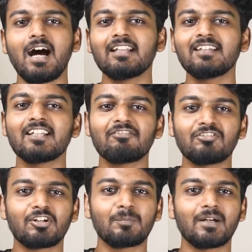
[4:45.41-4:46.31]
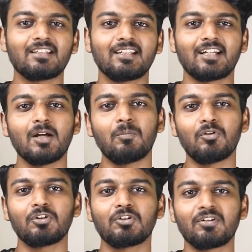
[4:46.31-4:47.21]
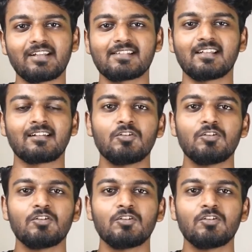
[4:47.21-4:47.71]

அது என்ன ஃபோனுன்னு பார்த்தீங்கன்னா மோட்டோ ரேசர்